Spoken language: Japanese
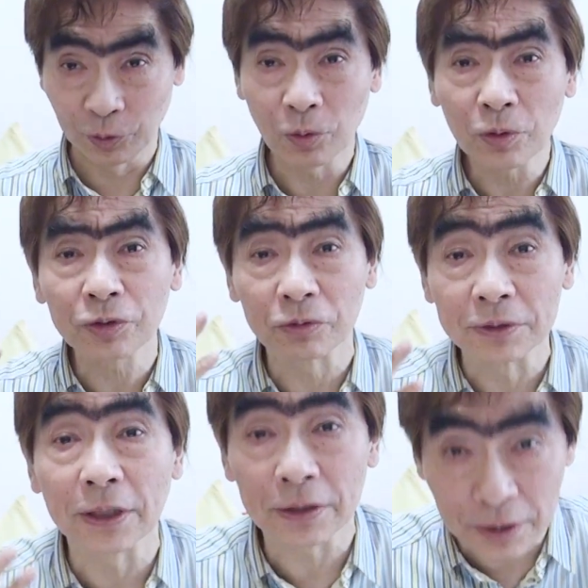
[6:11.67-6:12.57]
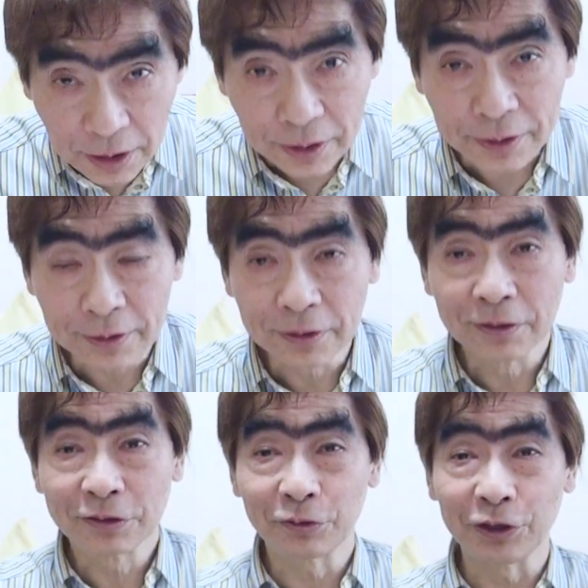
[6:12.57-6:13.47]
脳梗塞になってね
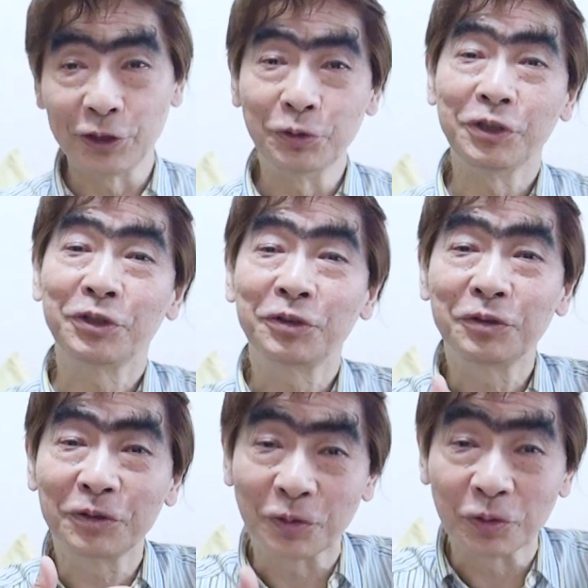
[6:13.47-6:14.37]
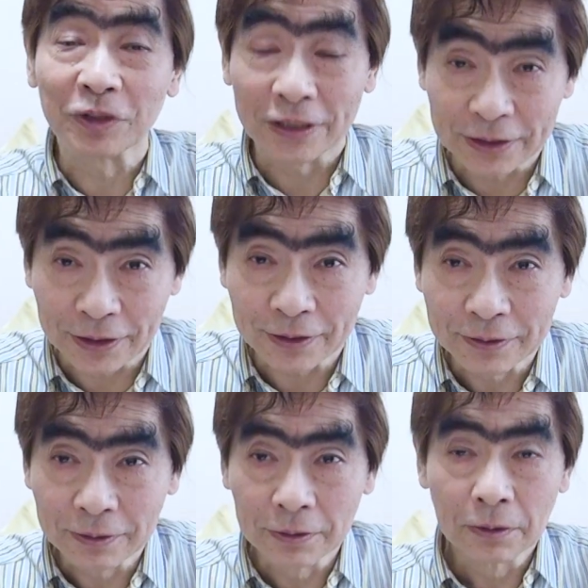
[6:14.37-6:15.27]
それで入院することになって
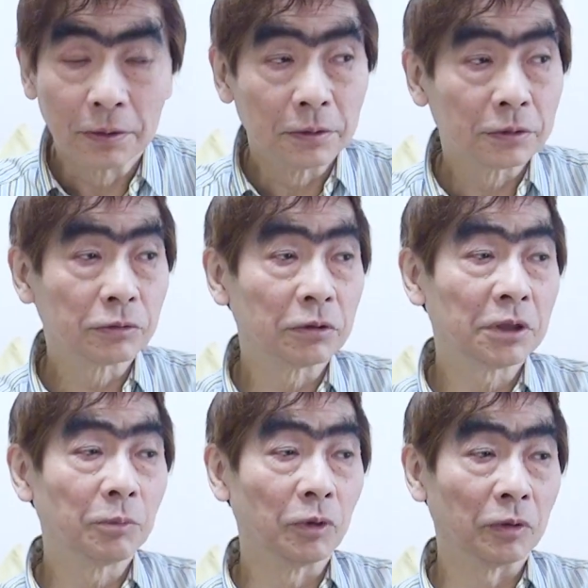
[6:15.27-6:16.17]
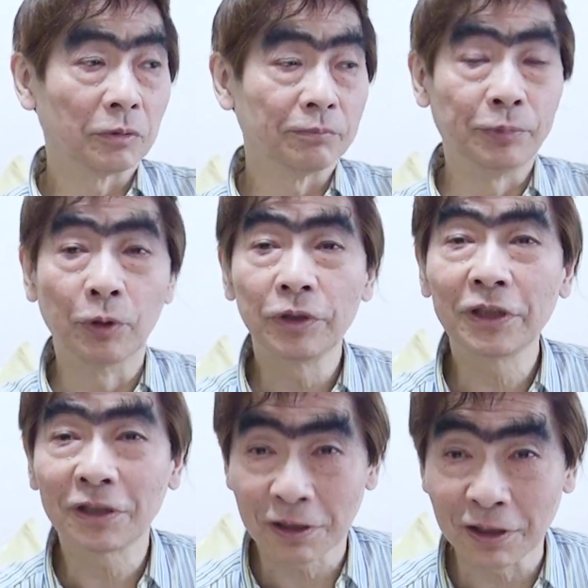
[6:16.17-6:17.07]
それでも病
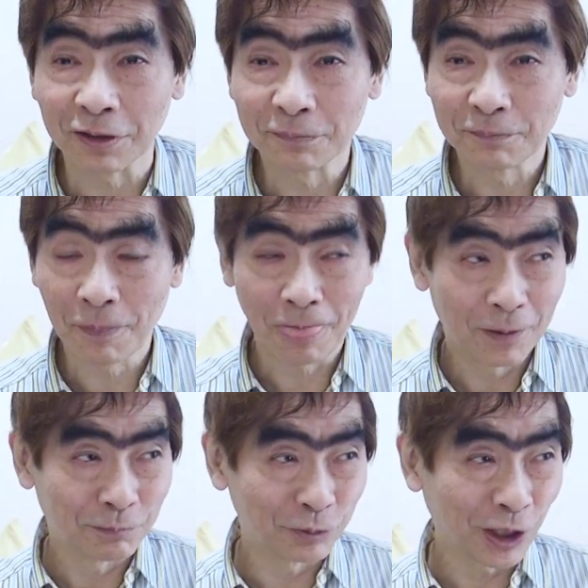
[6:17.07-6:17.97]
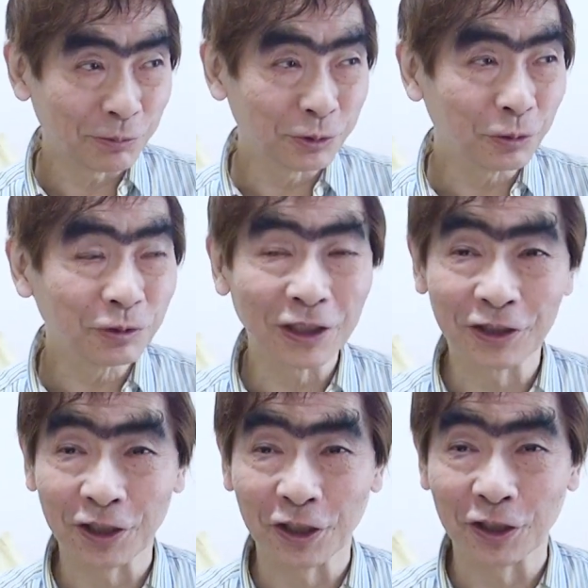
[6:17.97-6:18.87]
院からだいぶ良くなっ
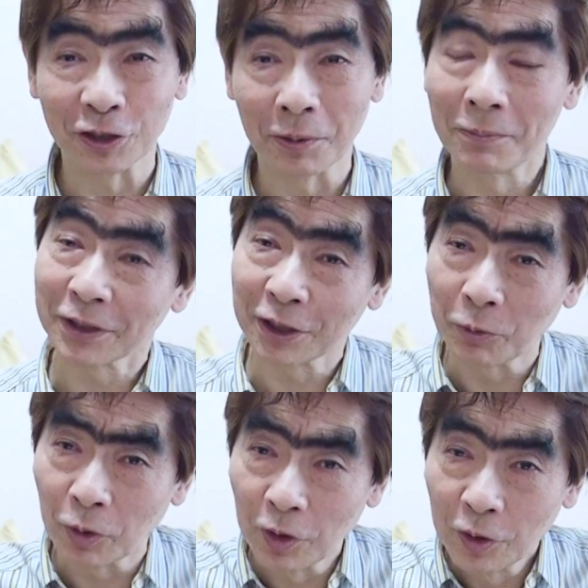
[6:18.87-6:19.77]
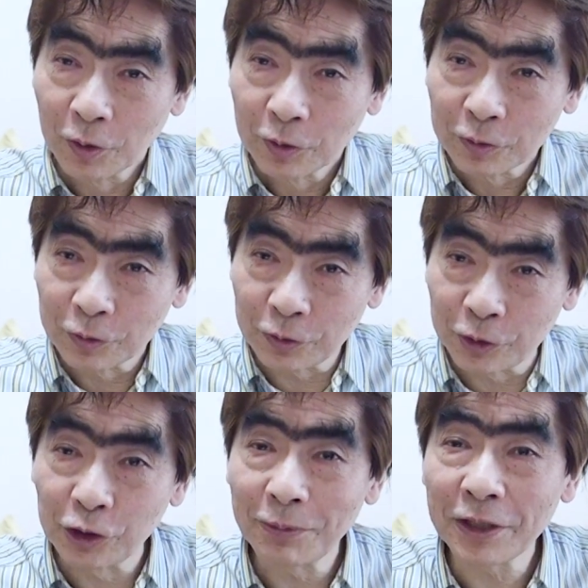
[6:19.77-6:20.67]
てからなんでまだでも
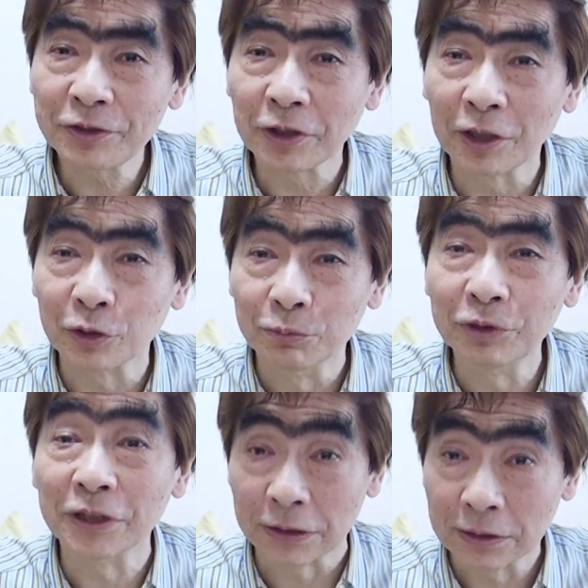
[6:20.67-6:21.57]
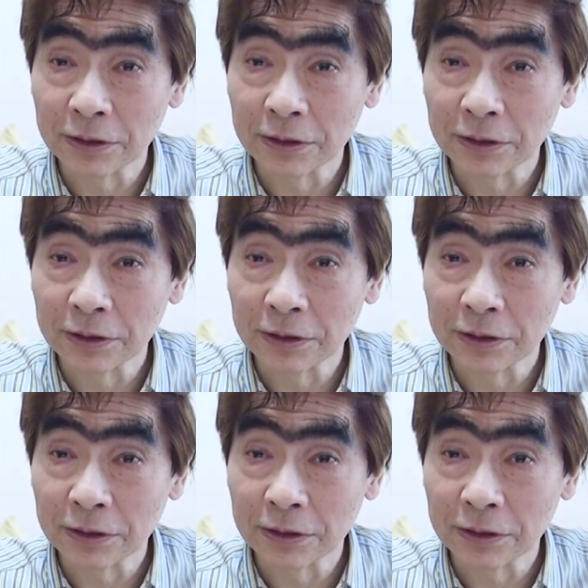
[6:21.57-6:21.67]
車椅子じゃないと無理だ